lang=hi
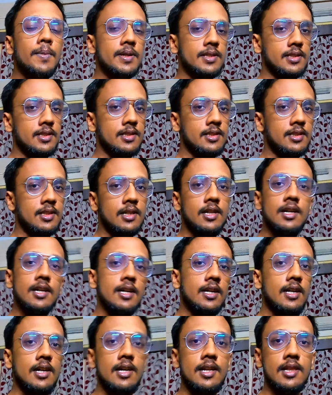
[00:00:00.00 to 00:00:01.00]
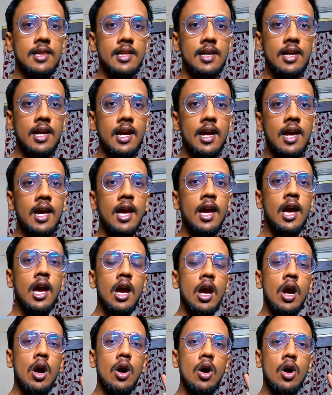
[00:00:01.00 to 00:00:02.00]
बस इतना ही है
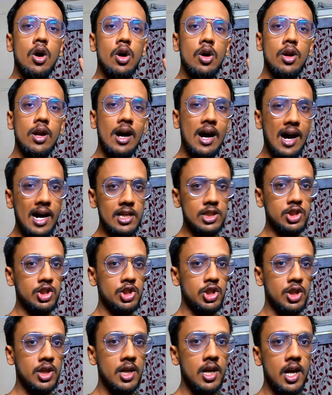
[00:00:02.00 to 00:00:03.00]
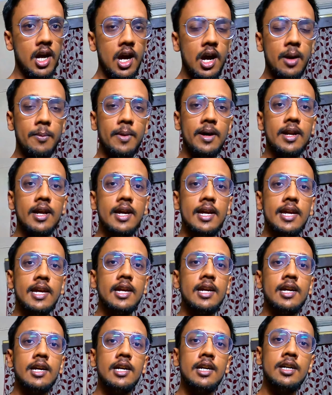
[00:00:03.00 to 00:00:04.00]
और आज हमारा
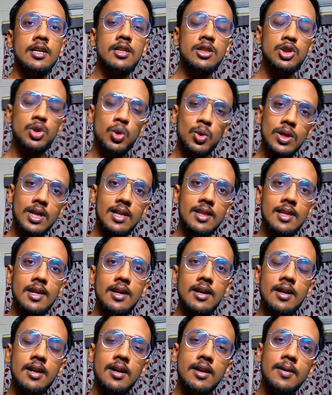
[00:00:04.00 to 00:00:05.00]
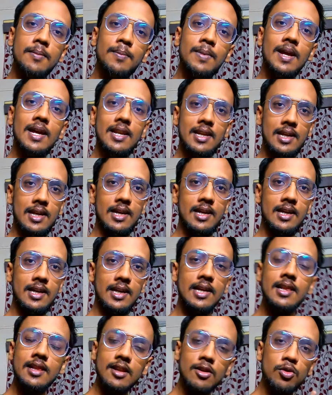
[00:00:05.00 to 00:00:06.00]
एक छोटा सा प्लान है
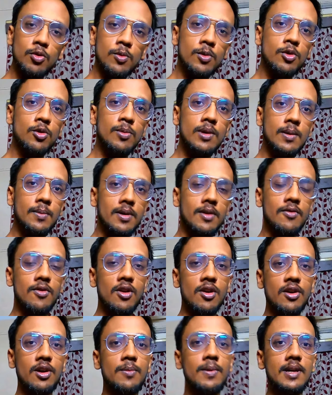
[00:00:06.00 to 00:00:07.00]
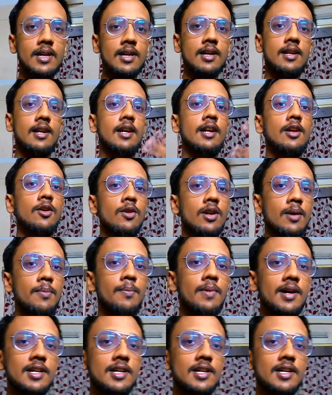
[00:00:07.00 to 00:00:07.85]
इतने सुबह सुबह आपका ब्लॉगर भाई अगर रेडी हो रहा